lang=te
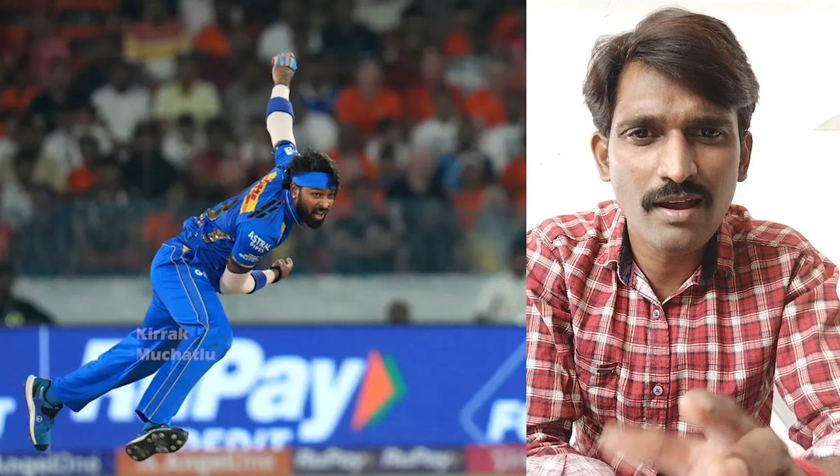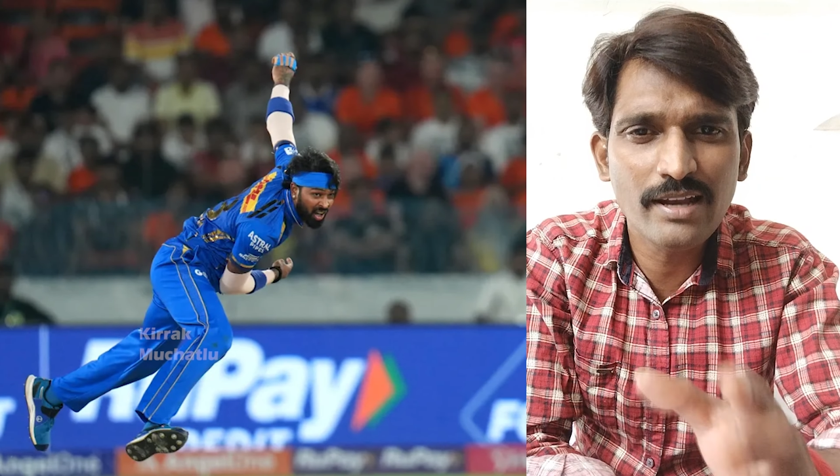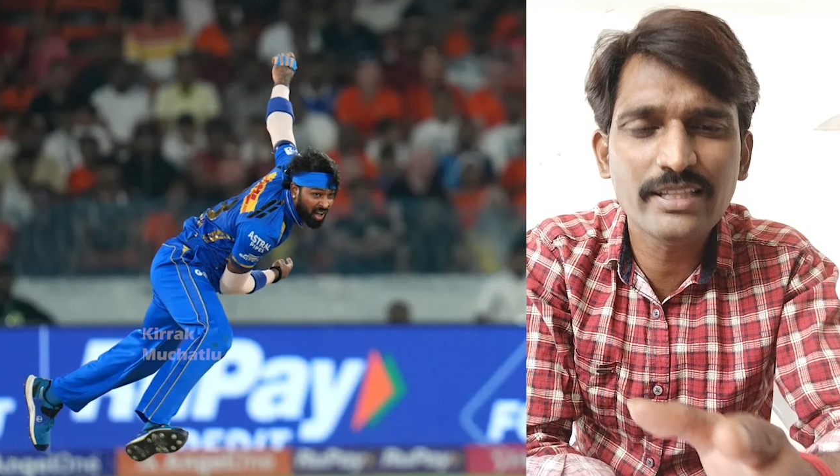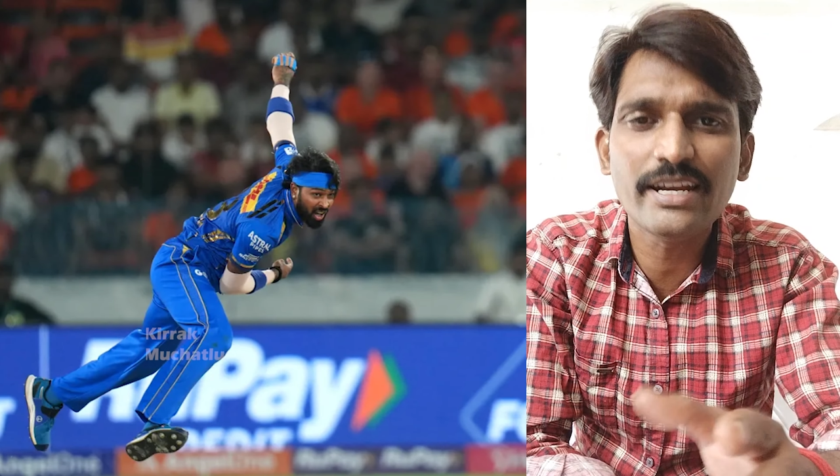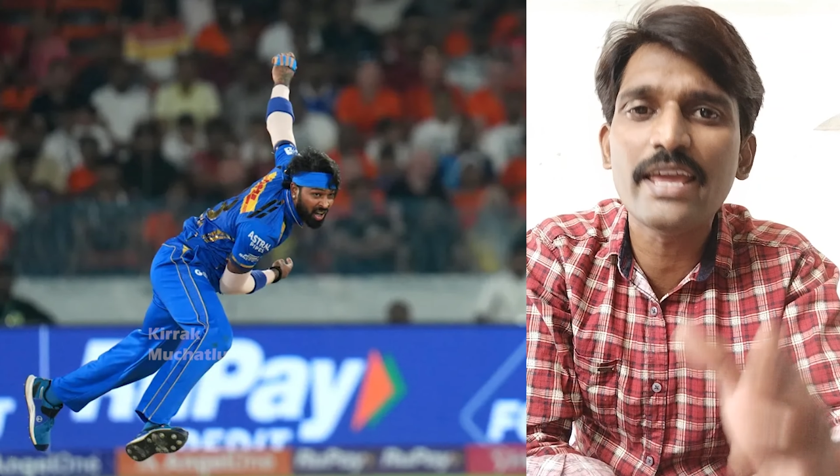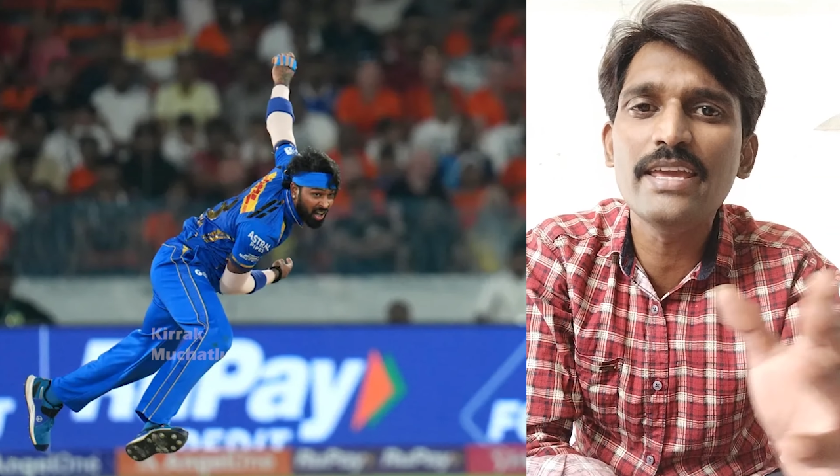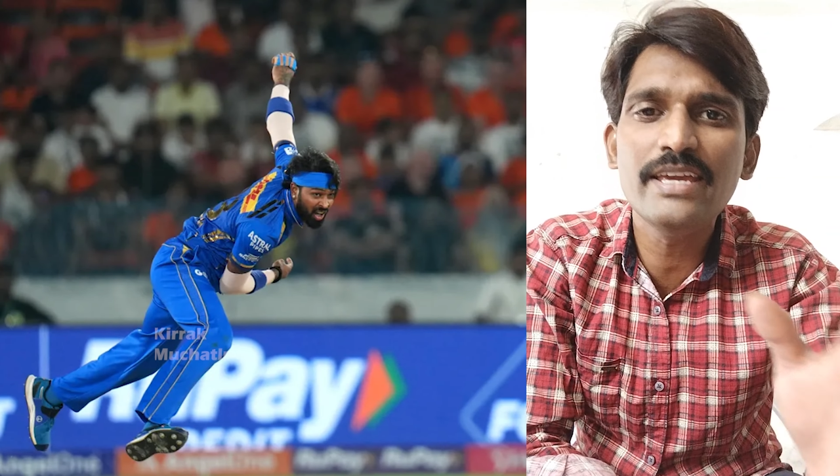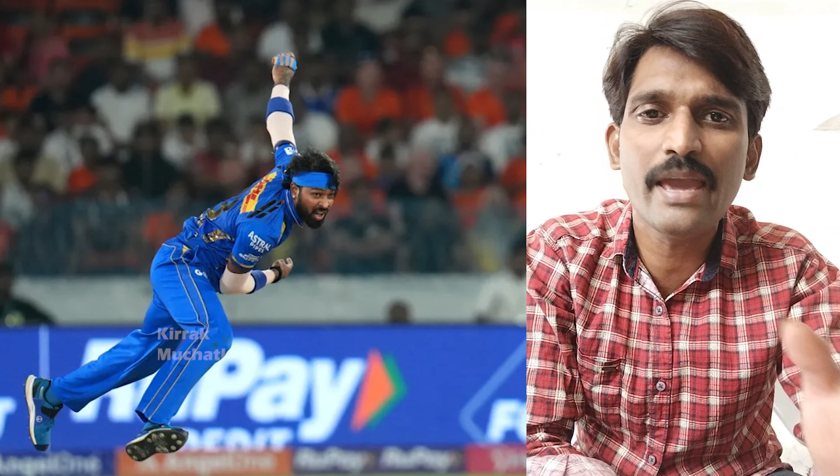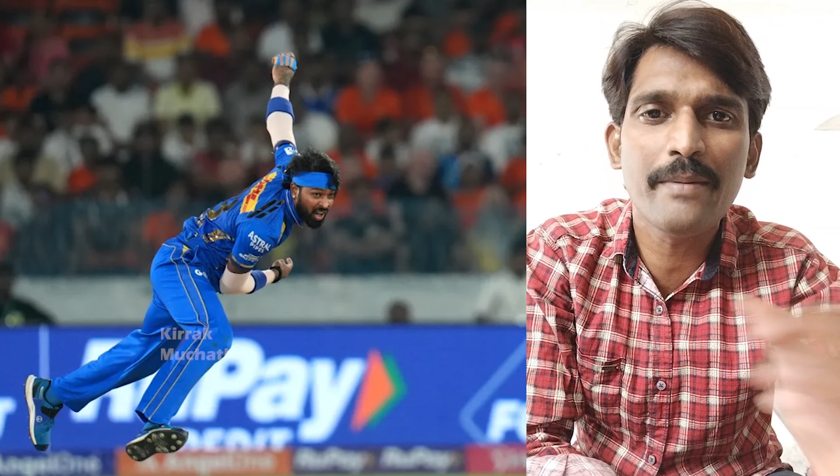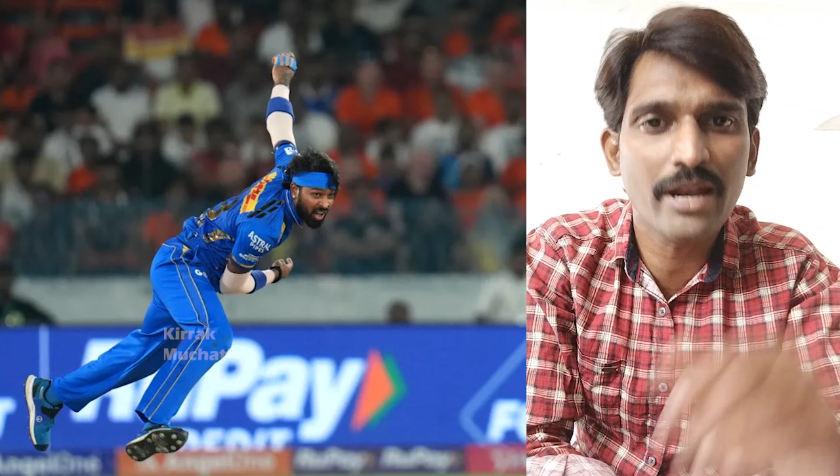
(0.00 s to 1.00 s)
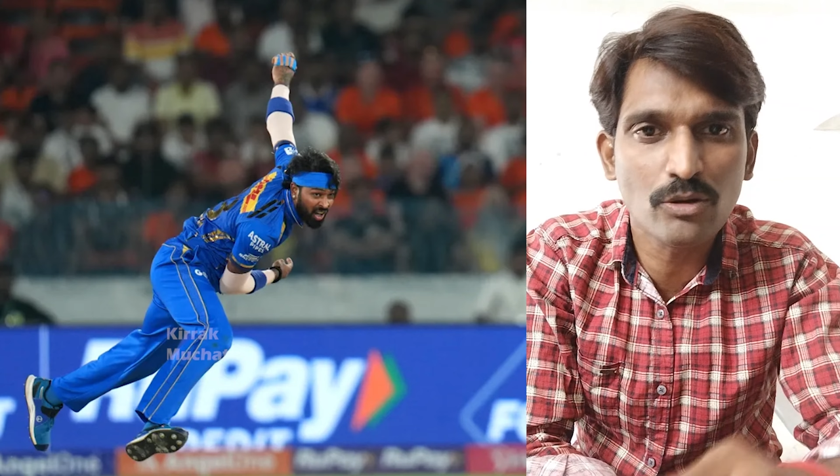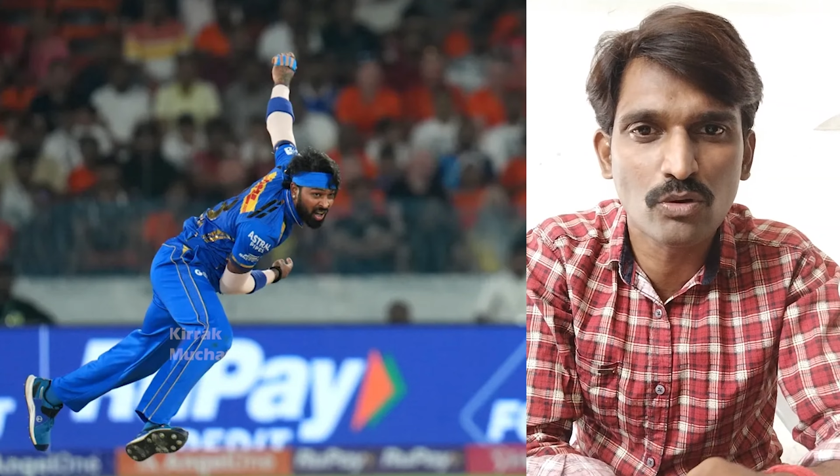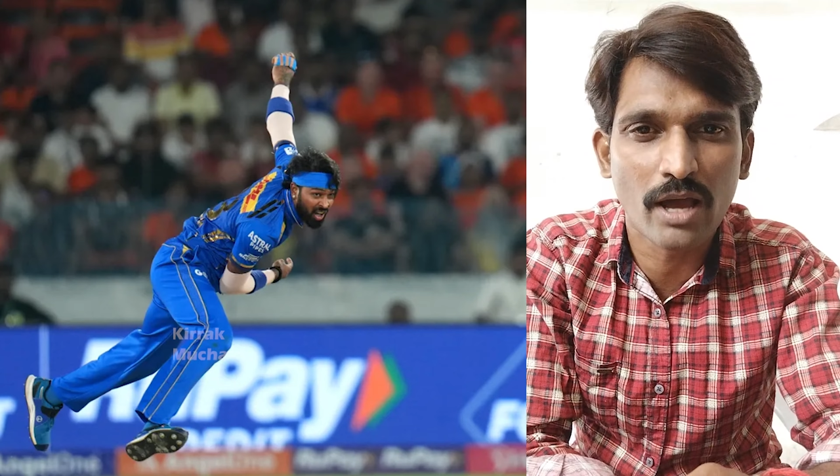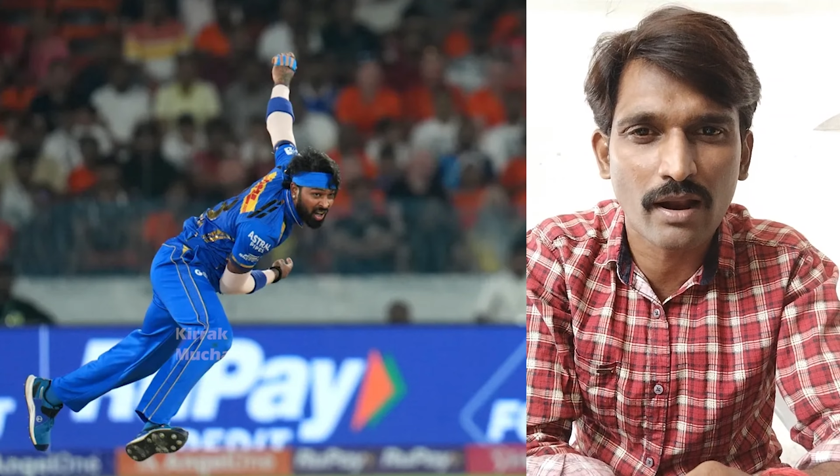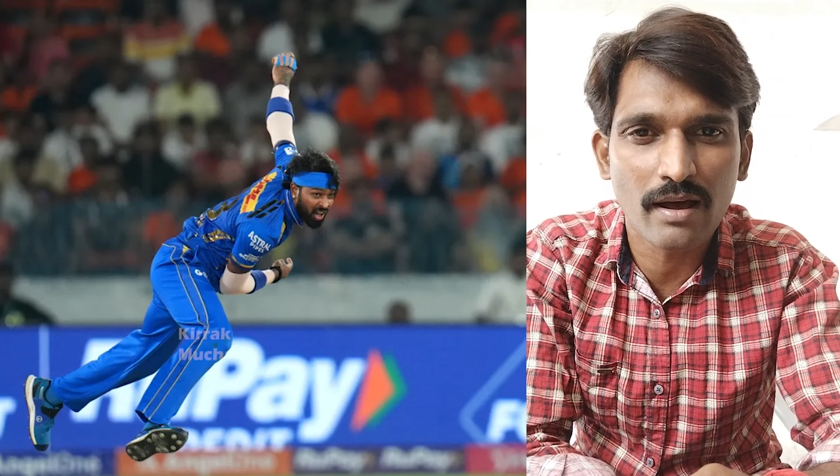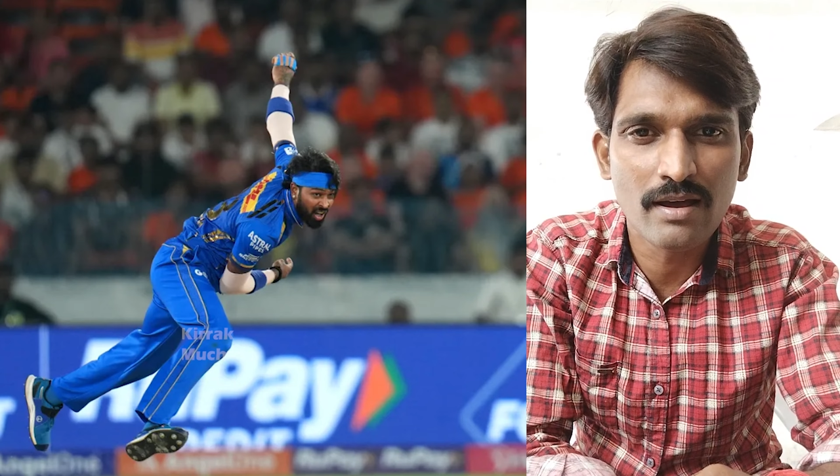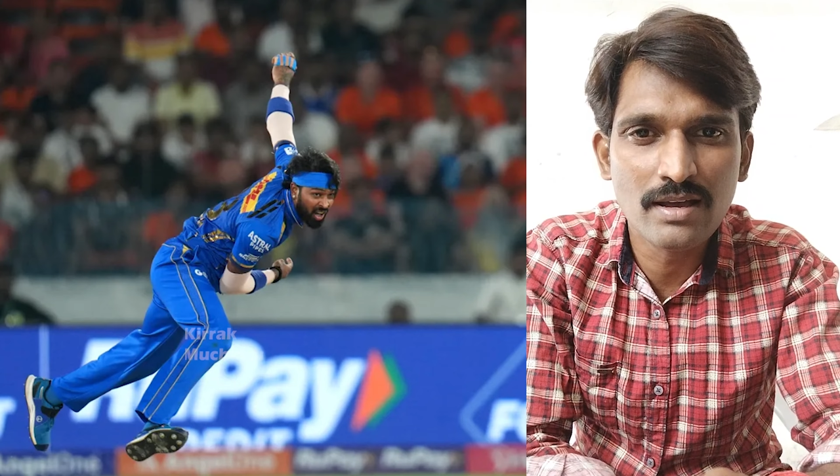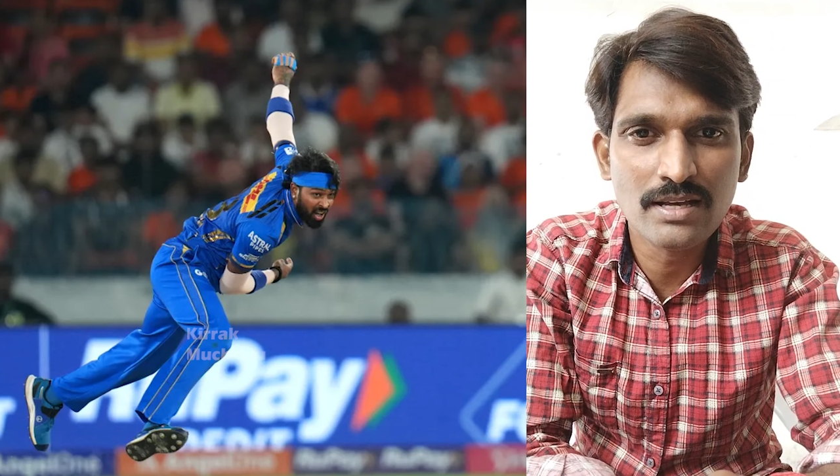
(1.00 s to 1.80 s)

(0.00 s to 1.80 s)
లేదంటే ఇంకేమైనా అనుకున్నారా